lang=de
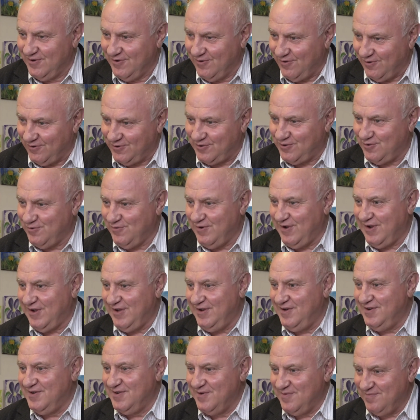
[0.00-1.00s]

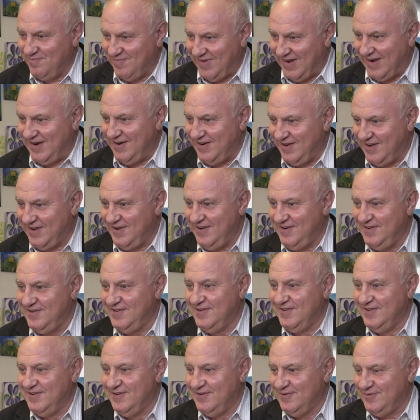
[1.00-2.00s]
Autorin, Malerin
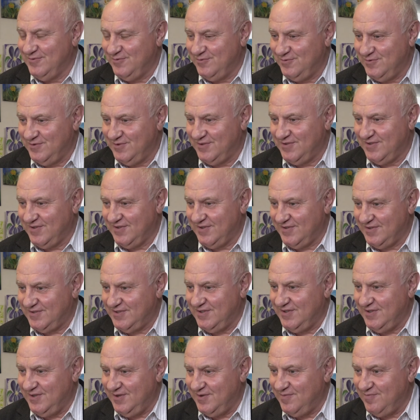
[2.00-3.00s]
und äh,
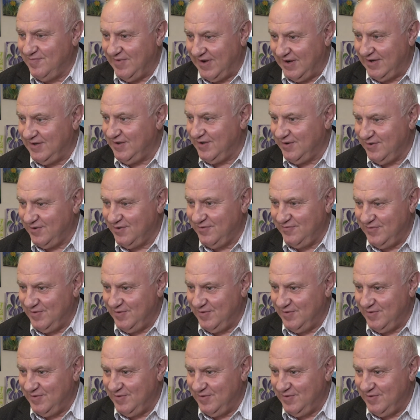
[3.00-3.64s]
sie malt ja,